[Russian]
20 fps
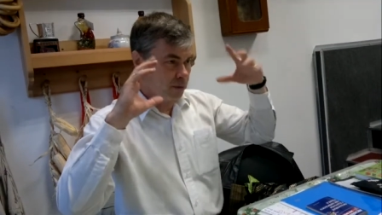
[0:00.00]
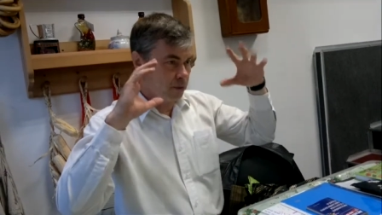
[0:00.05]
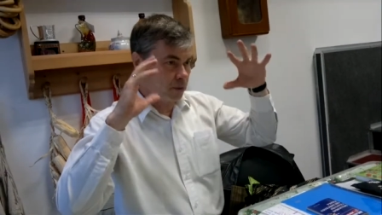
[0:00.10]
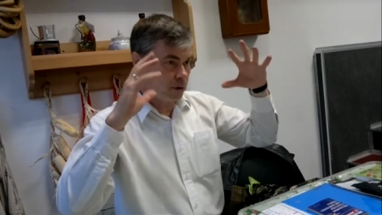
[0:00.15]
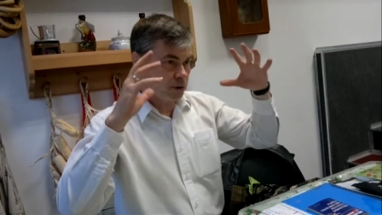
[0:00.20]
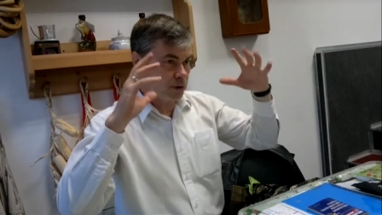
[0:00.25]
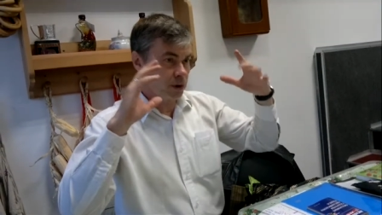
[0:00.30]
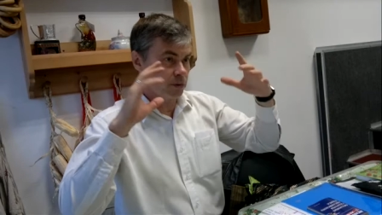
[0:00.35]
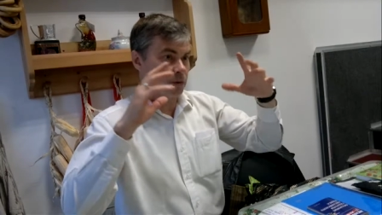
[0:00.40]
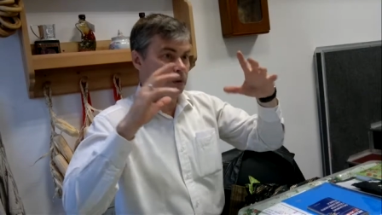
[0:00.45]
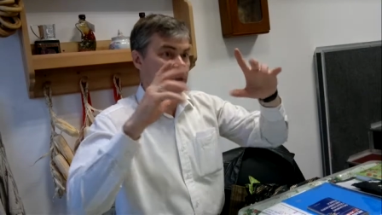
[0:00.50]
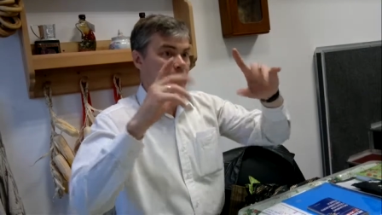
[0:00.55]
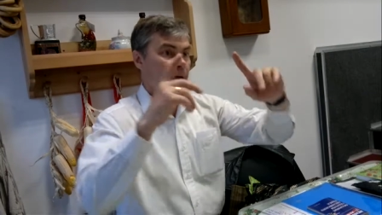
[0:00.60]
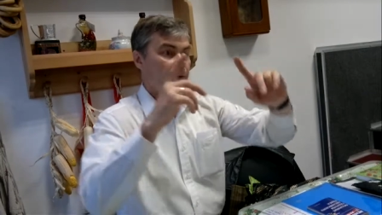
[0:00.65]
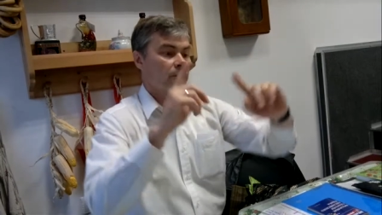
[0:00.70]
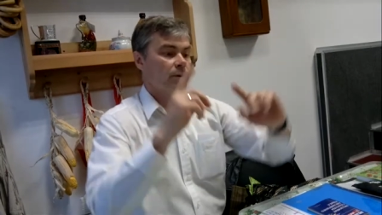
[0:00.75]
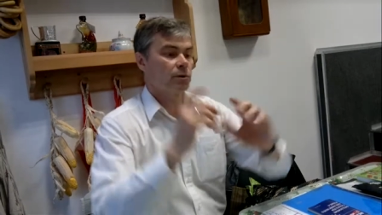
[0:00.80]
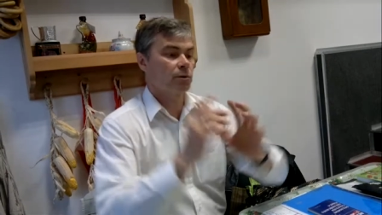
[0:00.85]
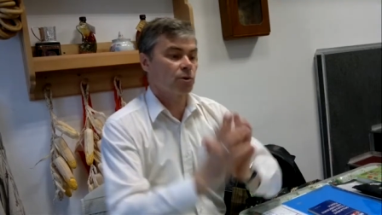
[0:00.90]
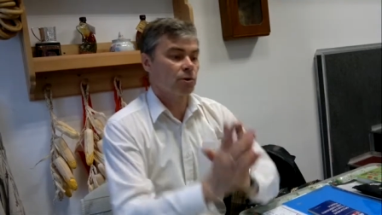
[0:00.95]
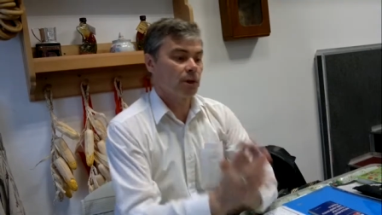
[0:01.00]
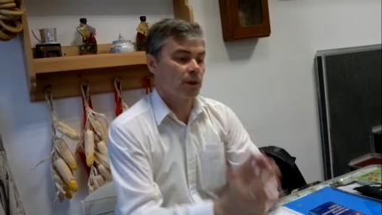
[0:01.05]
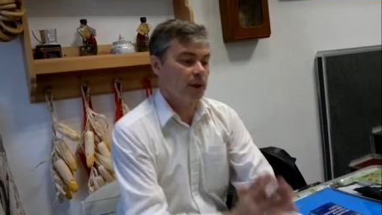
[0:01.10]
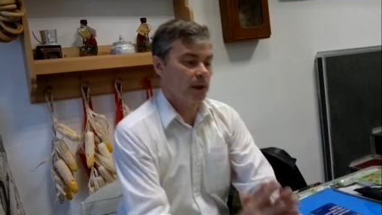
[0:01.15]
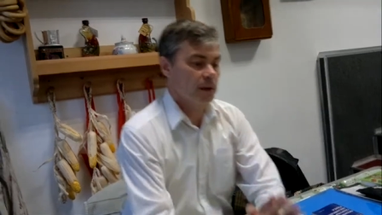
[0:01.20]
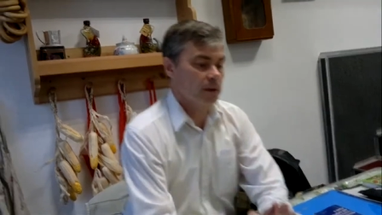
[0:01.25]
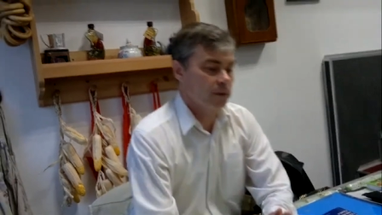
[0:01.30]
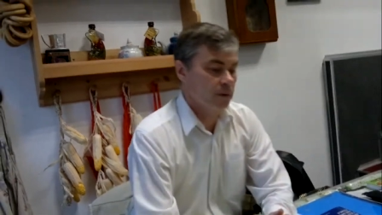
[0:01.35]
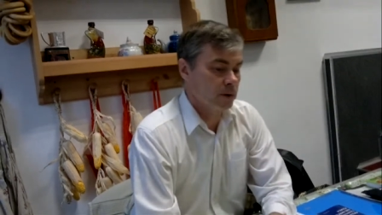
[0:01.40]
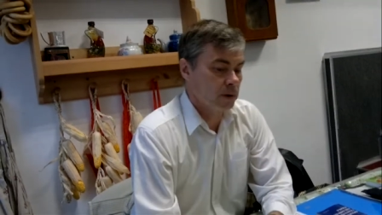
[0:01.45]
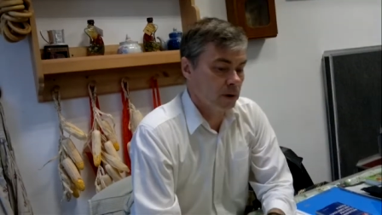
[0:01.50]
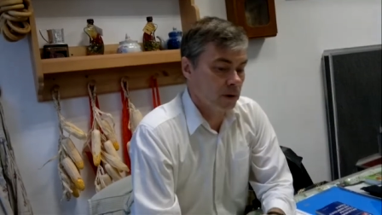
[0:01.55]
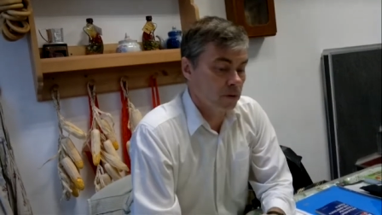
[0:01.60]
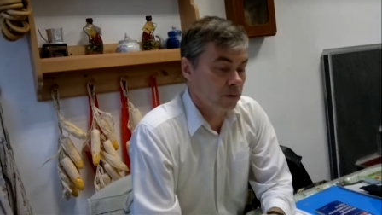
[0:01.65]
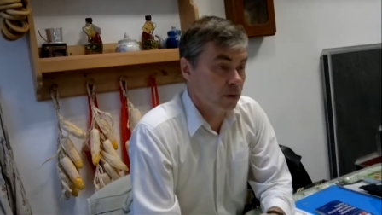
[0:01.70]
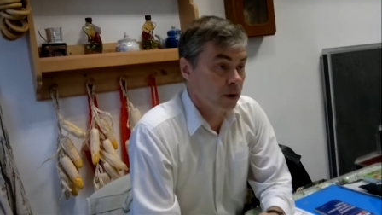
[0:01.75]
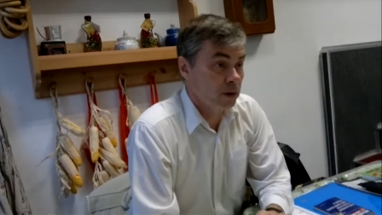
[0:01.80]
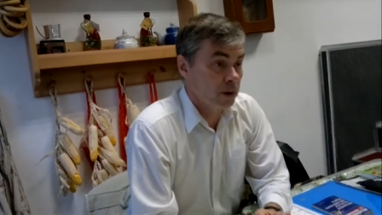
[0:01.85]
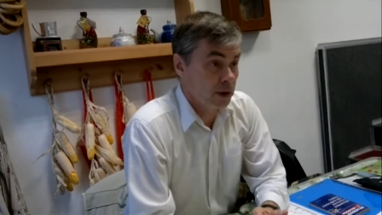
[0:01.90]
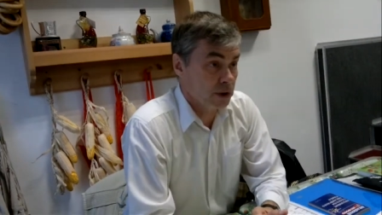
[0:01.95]
включить, вот как вот тоже есть вот э,
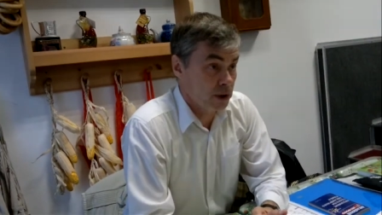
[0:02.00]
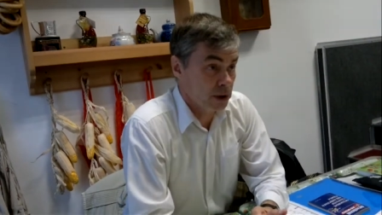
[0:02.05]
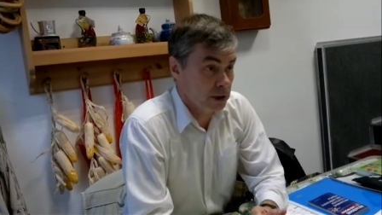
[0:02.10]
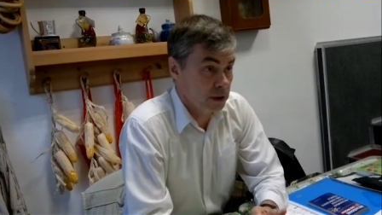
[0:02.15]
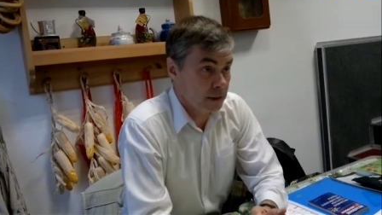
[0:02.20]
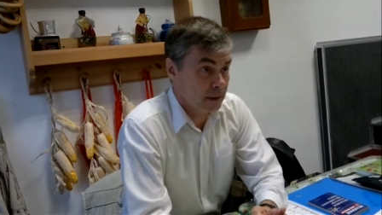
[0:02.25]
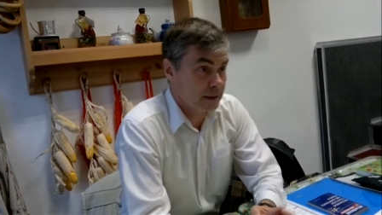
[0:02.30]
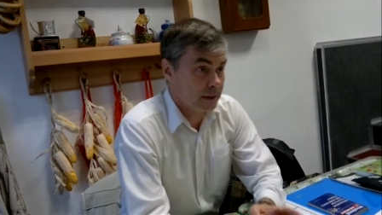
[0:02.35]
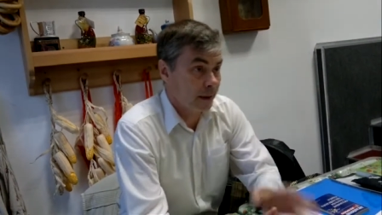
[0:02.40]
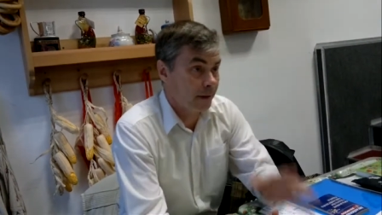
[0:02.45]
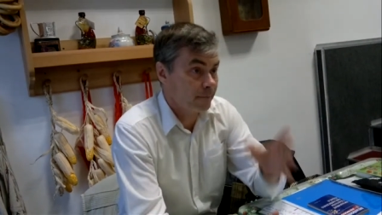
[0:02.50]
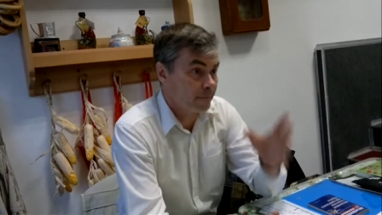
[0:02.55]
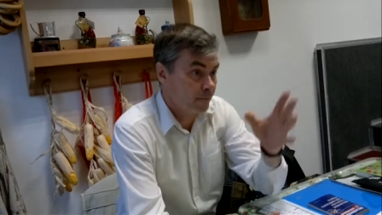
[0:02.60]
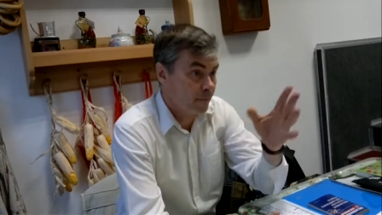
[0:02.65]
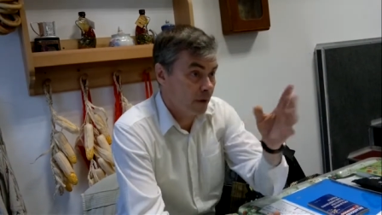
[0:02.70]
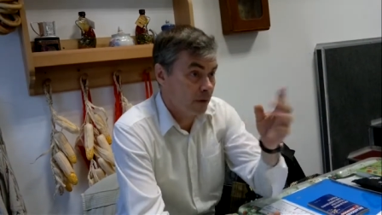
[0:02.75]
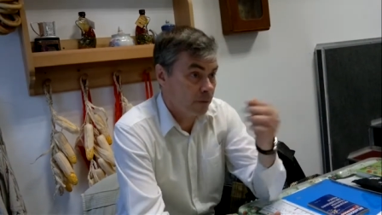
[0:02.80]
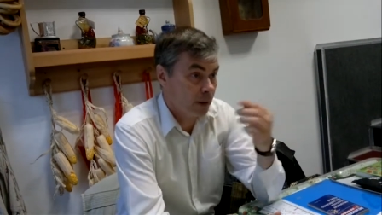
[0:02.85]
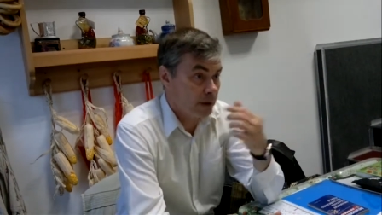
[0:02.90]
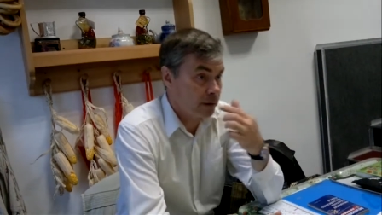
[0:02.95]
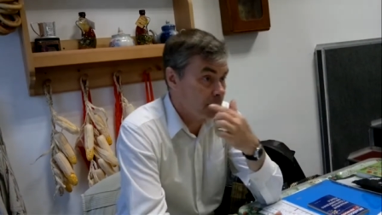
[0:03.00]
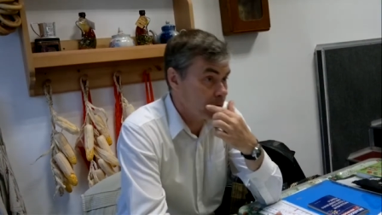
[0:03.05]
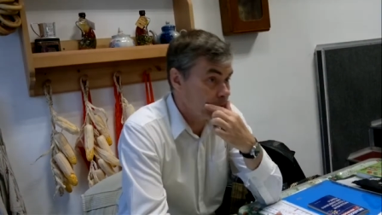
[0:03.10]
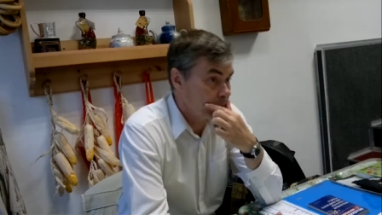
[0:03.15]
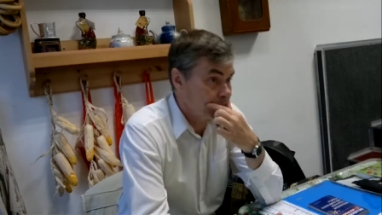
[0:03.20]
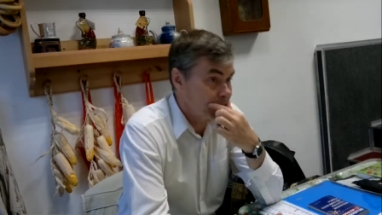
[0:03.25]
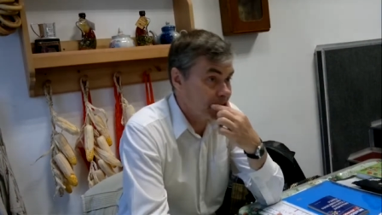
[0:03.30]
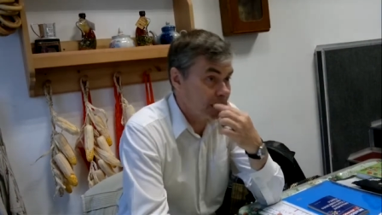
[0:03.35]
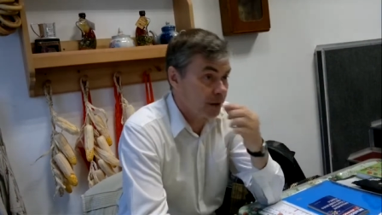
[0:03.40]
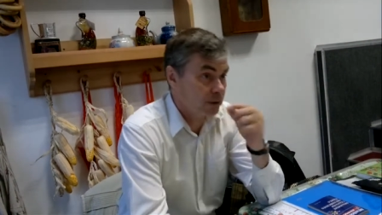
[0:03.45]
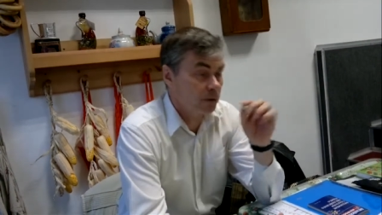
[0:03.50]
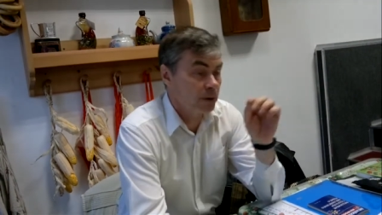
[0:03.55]
волна частица в квантовой физике.